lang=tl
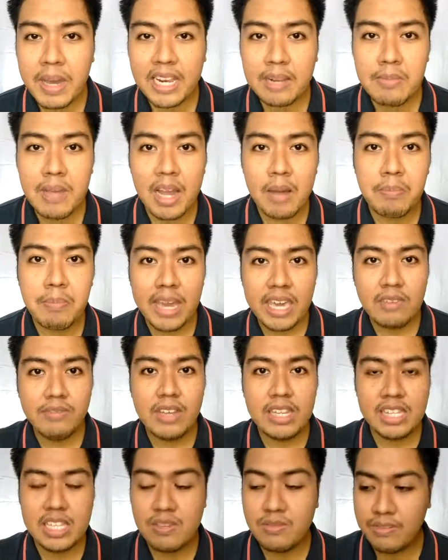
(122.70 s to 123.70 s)
parang mga
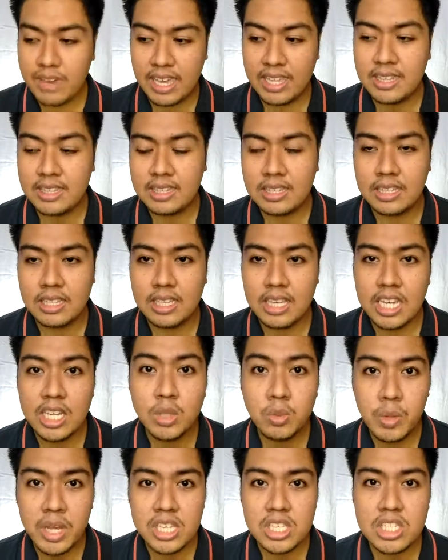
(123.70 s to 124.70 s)
pa-event-event
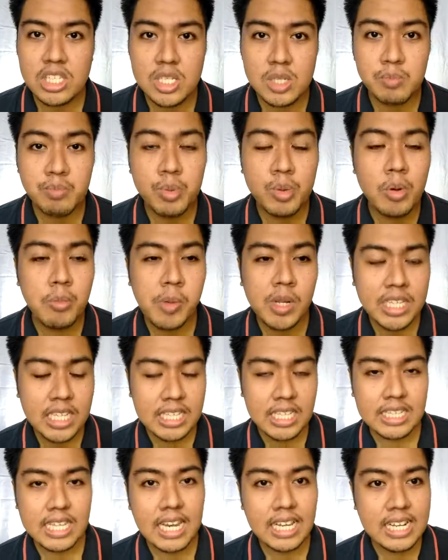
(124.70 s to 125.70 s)
in which
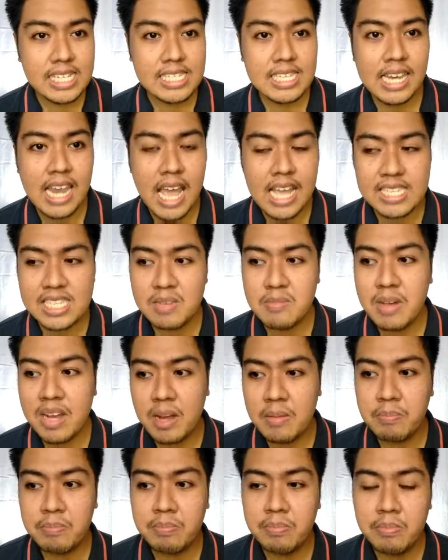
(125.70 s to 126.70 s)
pumupunta na talaga sila sa
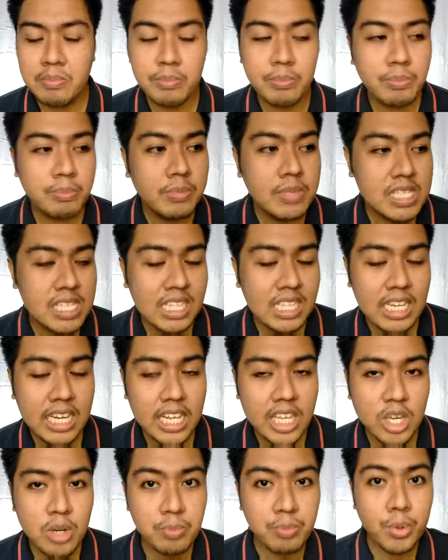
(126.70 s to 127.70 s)
mga sila
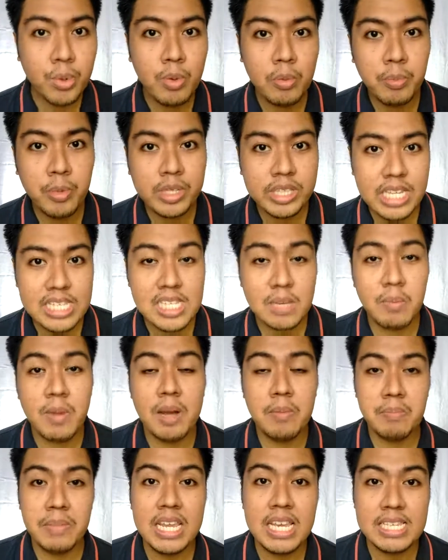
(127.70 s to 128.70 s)
lang yung pumupunta sa
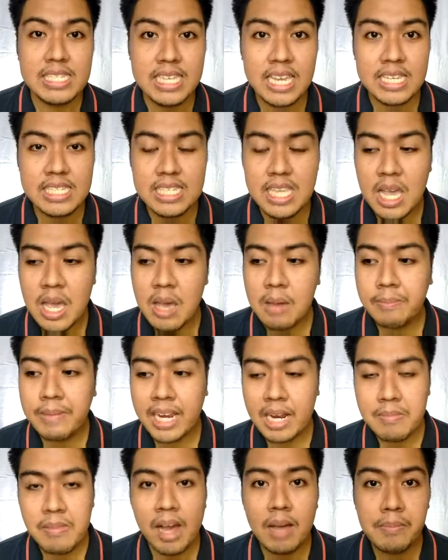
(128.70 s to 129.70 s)
mga places
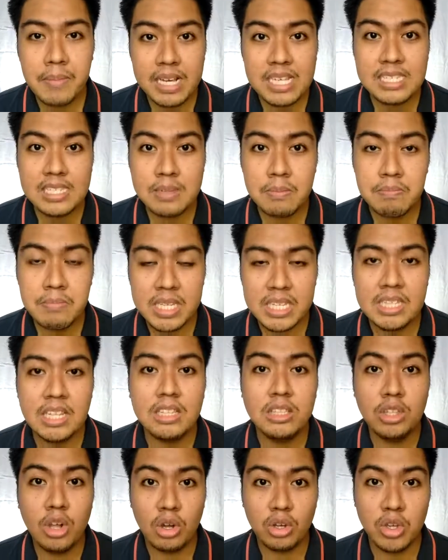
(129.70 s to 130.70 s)
para makapag-submit
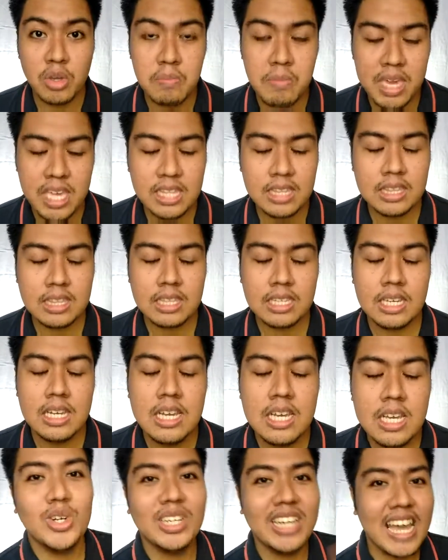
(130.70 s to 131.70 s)
ng document.
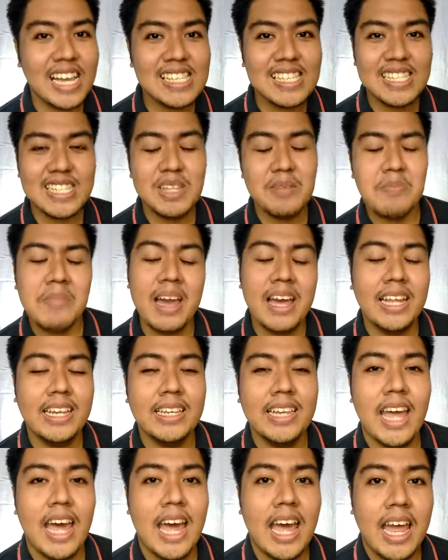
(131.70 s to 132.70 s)
Yung next
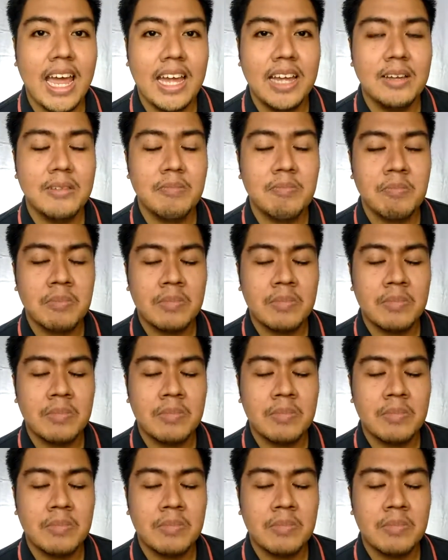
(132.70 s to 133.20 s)
naman na